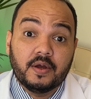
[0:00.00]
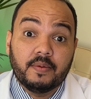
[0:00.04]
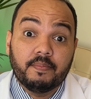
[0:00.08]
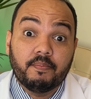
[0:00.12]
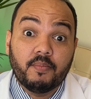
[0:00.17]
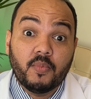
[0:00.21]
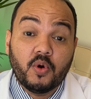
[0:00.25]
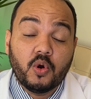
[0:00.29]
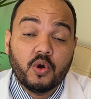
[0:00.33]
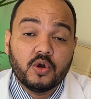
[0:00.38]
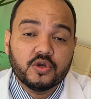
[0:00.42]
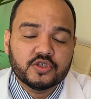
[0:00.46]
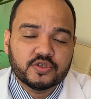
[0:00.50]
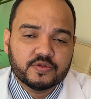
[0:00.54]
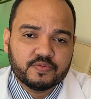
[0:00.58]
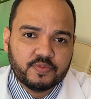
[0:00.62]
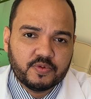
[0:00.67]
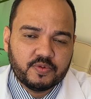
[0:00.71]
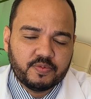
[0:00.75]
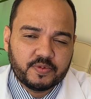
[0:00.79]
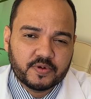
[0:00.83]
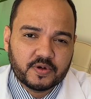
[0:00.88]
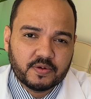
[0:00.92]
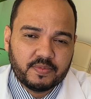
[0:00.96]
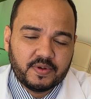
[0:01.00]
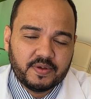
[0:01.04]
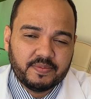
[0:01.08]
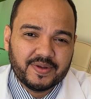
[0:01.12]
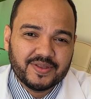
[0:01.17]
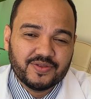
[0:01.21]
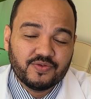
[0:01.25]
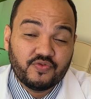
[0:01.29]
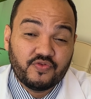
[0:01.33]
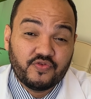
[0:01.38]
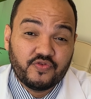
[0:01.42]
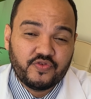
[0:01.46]
mortes por problema
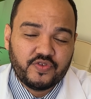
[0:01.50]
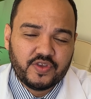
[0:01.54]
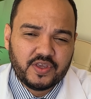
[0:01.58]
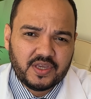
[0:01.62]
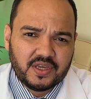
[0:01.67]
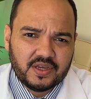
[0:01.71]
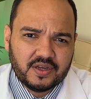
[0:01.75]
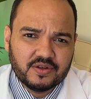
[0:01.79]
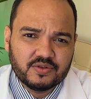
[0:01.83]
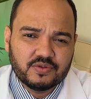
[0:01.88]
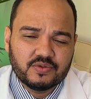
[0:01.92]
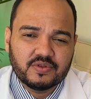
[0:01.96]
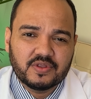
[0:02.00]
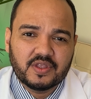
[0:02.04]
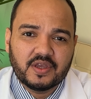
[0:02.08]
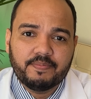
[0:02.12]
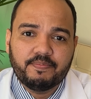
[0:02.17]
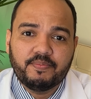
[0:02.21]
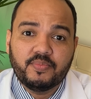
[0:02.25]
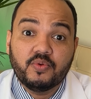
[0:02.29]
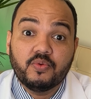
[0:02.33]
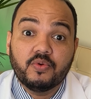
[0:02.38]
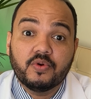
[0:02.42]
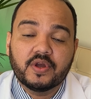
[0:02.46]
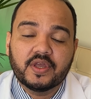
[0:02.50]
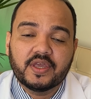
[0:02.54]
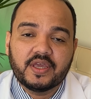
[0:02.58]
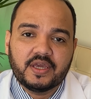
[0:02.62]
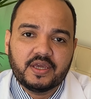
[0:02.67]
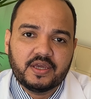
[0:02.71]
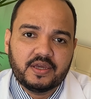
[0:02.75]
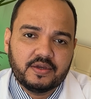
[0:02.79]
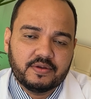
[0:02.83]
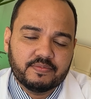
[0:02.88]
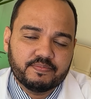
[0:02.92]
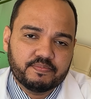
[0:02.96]
no fígado, né? Por
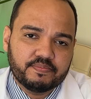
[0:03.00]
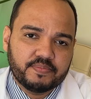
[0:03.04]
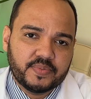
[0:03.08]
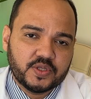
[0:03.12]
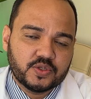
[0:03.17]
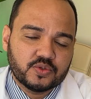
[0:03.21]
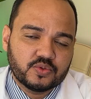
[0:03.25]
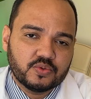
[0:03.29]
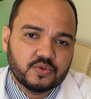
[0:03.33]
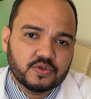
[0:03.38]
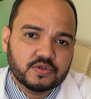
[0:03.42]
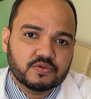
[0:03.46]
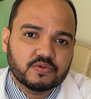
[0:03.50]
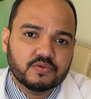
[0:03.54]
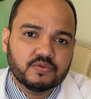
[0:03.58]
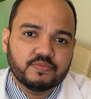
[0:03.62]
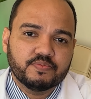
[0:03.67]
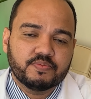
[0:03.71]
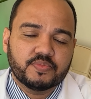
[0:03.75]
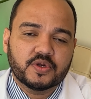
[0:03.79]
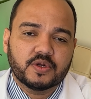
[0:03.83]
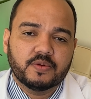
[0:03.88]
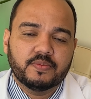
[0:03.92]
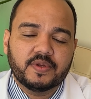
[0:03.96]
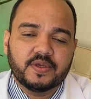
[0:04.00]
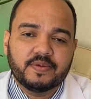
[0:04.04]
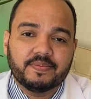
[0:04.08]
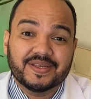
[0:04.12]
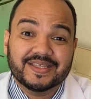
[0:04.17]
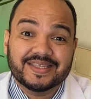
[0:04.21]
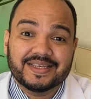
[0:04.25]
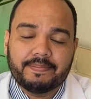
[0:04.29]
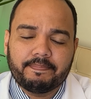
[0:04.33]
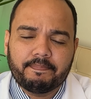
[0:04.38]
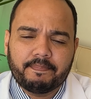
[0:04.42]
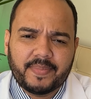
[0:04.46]
que pessoas com
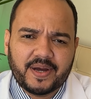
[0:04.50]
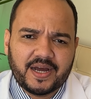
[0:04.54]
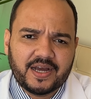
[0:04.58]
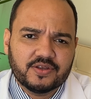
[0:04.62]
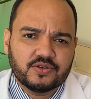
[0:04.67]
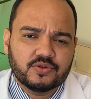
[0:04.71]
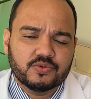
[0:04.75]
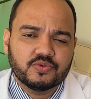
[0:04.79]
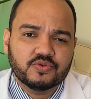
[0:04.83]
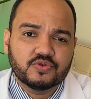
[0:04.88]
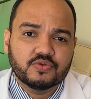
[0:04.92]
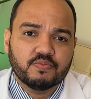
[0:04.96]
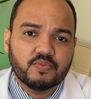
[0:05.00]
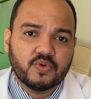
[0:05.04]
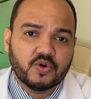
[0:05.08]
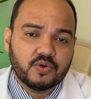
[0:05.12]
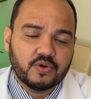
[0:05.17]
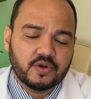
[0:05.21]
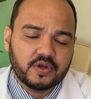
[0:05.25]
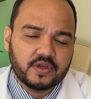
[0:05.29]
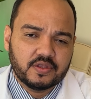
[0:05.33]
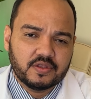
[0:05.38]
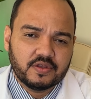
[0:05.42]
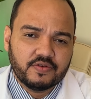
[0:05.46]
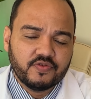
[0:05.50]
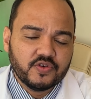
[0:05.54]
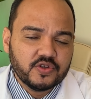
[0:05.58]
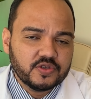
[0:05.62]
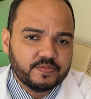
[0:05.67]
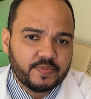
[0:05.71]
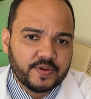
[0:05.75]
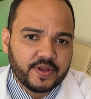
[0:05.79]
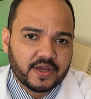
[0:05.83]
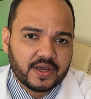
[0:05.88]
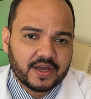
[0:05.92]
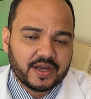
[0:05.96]
problemas hepáticos morrem, né? Eu vou
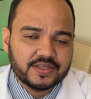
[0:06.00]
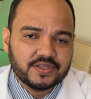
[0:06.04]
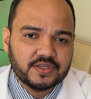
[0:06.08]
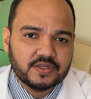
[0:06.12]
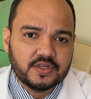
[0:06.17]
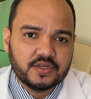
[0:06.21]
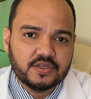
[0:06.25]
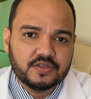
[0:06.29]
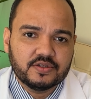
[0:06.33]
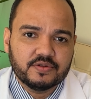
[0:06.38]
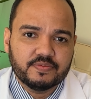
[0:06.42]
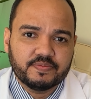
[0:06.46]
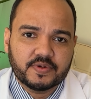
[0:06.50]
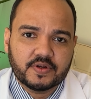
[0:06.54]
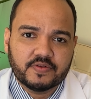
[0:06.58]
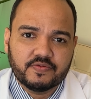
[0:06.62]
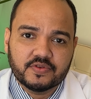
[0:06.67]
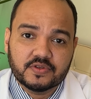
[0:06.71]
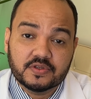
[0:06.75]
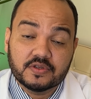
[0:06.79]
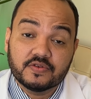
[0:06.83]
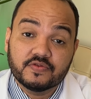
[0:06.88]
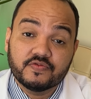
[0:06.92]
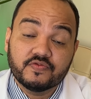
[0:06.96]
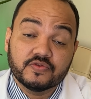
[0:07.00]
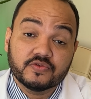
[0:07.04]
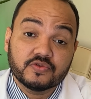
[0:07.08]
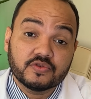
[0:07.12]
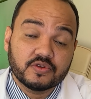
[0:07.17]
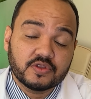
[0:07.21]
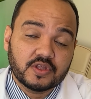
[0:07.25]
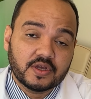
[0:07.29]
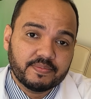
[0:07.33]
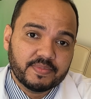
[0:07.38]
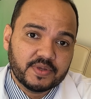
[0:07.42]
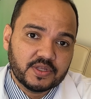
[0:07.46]
explicar direitinho para vocês o
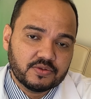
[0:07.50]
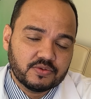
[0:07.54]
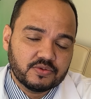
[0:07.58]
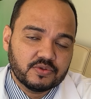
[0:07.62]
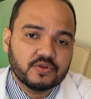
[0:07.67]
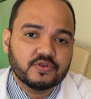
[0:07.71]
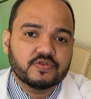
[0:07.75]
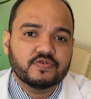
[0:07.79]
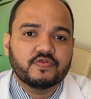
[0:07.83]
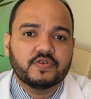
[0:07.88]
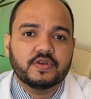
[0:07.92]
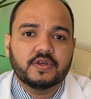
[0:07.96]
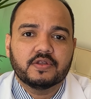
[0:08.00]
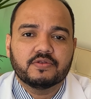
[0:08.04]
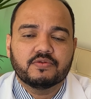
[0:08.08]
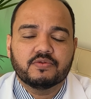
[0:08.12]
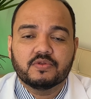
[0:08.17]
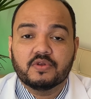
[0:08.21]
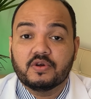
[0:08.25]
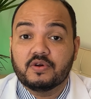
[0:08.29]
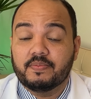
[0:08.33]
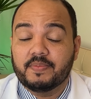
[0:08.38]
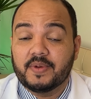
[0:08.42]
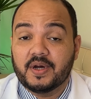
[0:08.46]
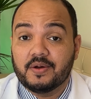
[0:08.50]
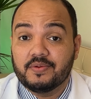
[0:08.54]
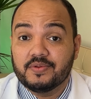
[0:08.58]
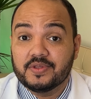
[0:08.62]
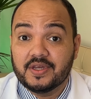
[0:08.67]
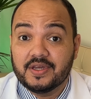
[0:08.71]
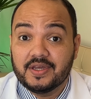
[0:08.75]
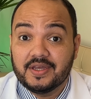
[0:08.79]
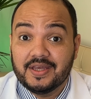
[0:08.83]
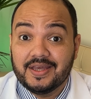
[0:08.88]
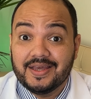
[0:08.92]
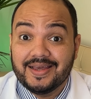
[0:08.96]
funcionamento do nosso fígado normal, né?
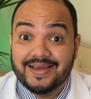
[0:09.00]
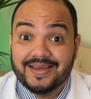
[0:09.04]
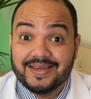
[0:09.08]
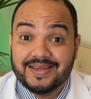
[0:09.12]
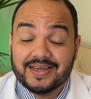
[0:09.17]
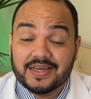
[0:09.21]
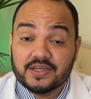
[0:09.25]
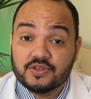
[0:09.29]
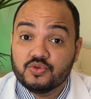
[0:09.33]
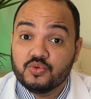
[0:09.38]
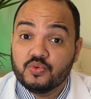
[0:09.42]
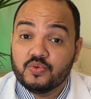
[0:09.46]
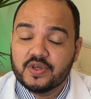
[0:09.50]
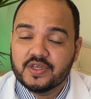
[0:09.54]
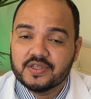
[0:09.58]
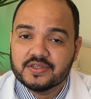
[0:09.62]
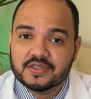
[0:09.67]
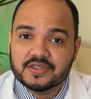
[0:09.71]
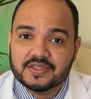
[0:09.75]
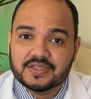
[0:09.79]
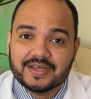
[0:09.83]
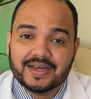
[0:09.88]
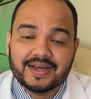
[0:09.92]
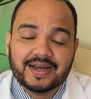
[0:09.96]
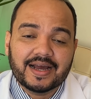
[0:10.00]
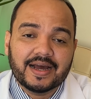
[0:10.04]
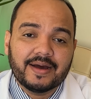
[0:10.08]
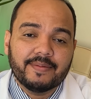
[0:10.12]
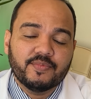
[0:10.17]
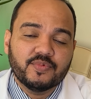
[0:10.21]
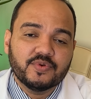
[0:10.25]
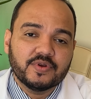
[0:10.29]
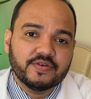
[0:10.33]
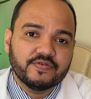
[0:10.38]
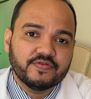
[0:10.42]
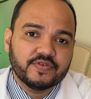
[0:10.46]
E as doenças que
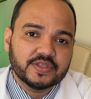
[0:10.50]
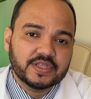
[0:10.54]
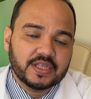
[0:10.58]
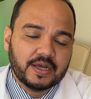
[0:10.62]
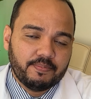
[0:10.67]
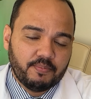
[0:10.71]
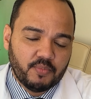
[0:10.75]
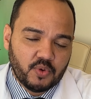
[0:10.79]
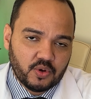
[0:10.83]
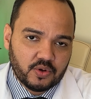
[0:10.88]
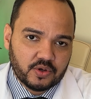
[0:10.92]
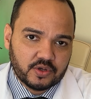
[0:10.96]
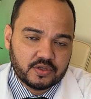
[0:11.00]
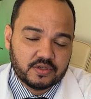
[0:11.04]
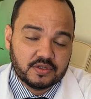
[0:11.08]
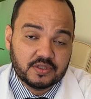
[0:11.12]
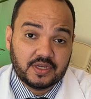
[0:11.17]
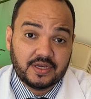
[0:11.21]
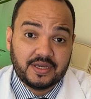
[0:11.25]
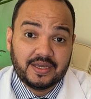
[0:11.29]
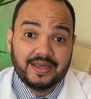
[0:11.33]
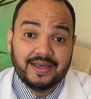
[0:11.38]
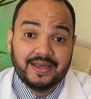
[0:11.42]
acabam levando à morte, né?